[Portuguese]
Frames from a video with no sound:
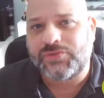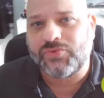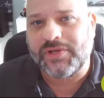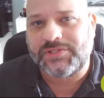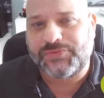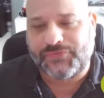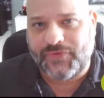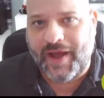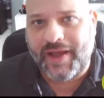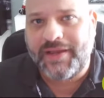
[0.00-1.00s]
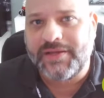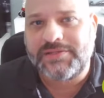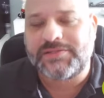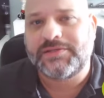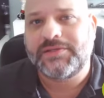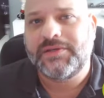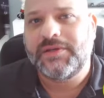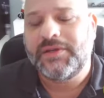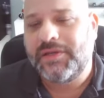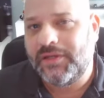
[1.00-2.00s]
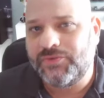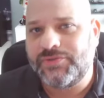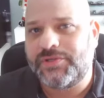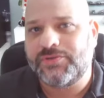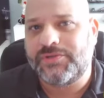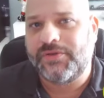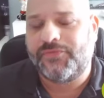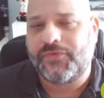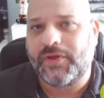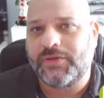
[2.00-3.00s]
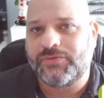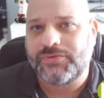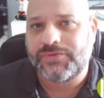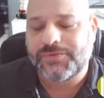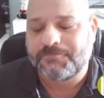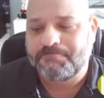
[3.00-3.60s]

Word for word: suas falhas e dos seus defeitos.